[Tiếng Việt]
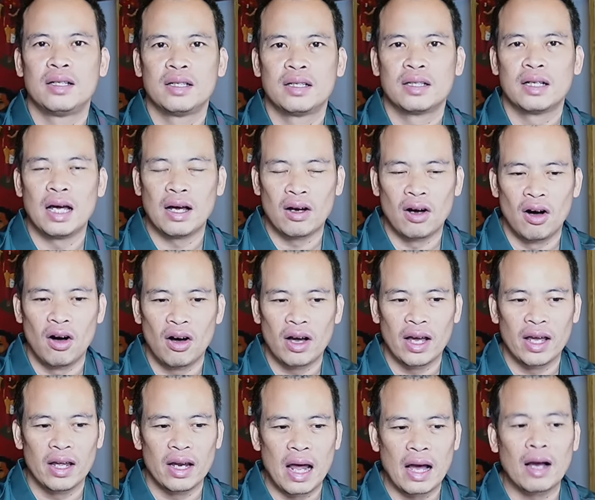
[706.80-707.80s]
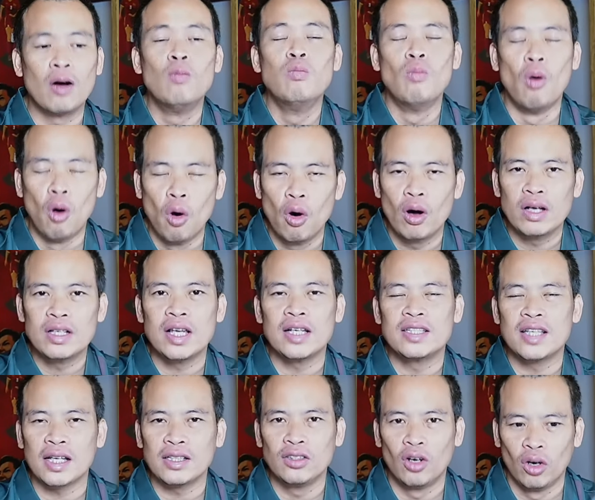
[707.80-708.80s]
đã công bố cái danh
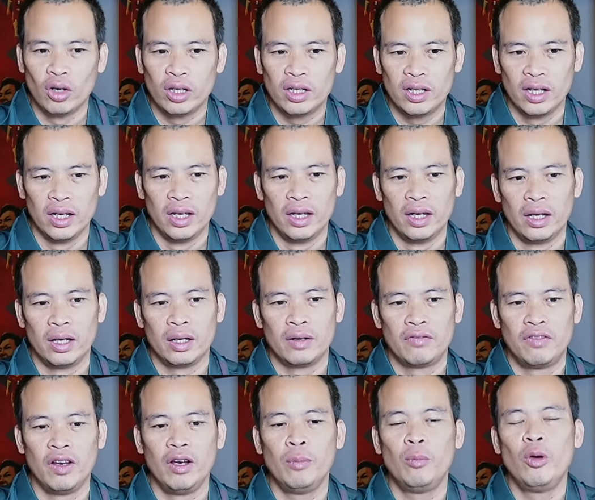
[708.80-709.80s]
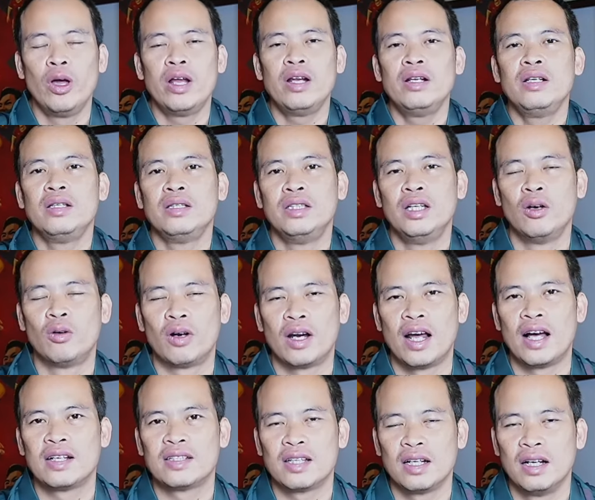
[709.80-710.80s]
sách rồi, thì Filip Nguyễn nhiều khả
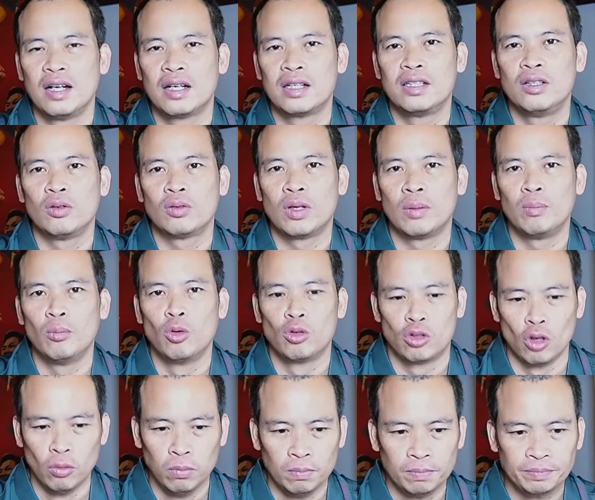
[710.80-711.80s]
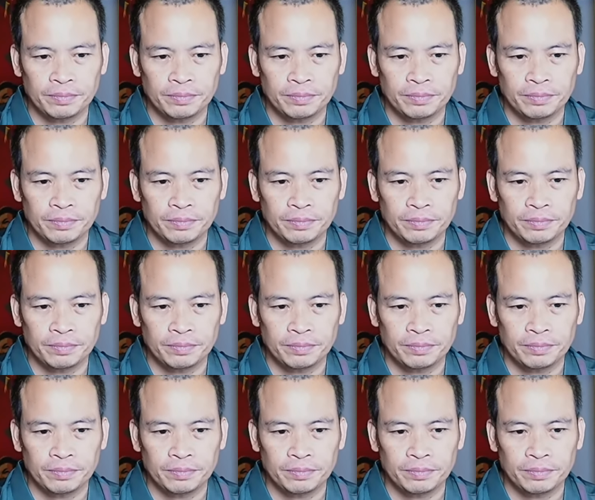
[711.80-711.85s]
năng sẽ được triệu tập bổ sung.